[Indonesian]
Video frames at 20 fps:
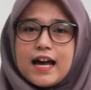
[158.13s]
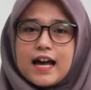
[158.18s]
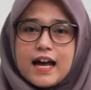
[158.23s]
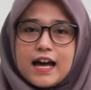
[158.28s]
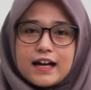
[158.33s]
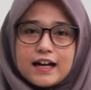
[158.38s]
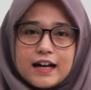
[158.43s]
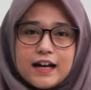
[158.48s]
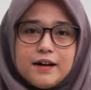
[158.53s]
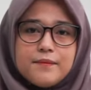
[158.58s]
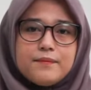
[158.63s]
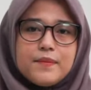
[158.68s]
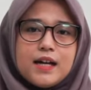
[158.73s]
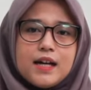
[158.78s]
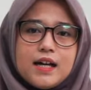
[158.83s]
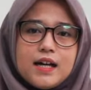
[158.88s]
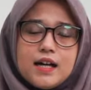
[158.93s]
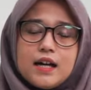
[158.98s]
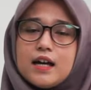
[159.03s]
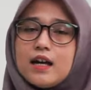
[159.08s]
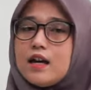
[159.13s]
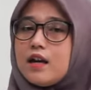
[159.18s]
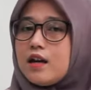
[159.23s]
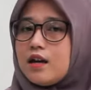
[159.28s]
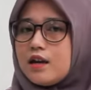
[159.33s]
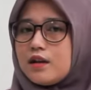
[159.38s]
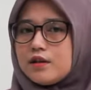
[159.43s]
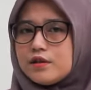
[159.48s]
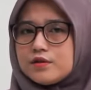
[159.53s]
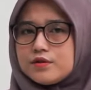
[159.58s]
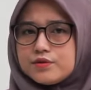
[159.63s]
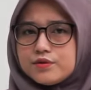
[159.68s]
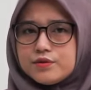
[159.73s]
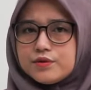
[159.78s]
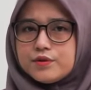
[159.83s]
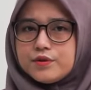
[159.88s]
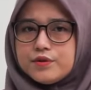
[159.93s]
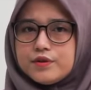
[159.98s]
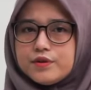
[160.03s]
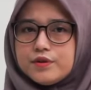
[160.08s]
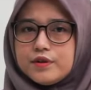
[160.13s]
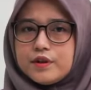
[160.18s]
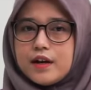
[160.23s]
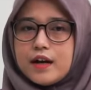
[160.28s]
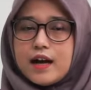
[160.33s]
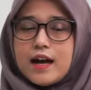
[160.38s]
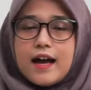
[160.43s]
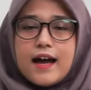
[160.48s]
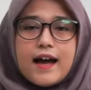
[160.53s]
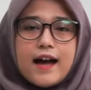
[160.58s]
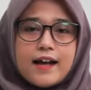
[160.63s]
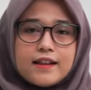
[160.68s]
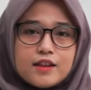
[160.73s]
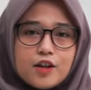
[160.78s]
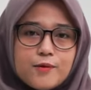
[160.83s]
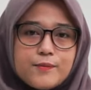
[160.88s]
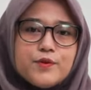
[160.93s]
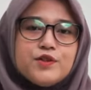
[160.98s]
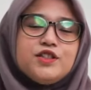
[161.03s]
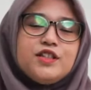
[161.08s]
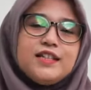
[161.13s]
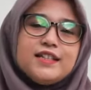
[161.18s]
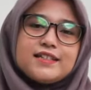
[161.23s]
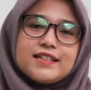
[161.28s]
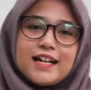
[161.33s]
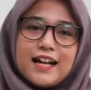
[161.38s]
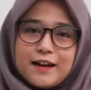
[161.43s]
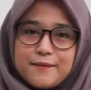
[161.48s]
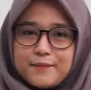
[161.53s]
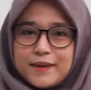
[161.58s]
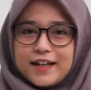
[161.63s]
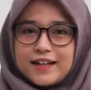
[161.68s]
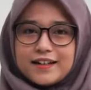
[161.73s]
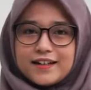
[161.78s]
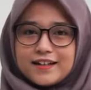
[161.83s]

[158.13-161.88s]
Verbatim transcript: agama, suku, ataupun jenis kelamin.